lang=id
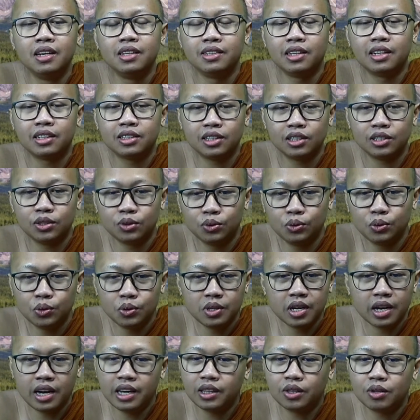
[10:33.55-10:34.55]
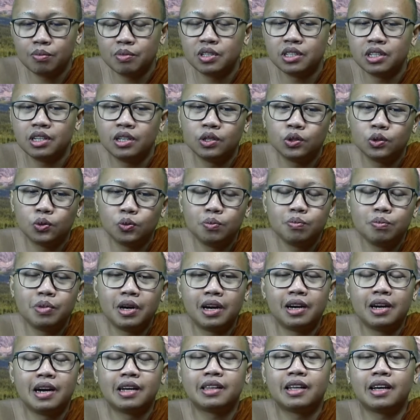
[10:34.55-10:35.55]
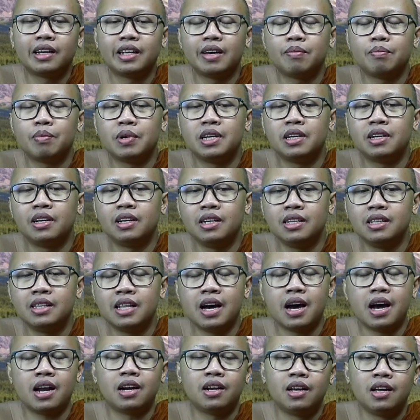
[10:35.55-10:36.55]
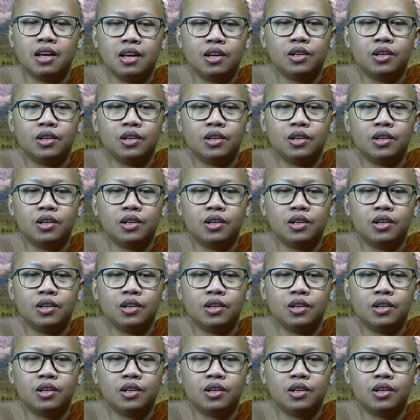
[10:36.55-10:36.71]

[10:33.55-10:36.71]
yang sesungguhnya itu menjadi sumber datangnya penderitaan,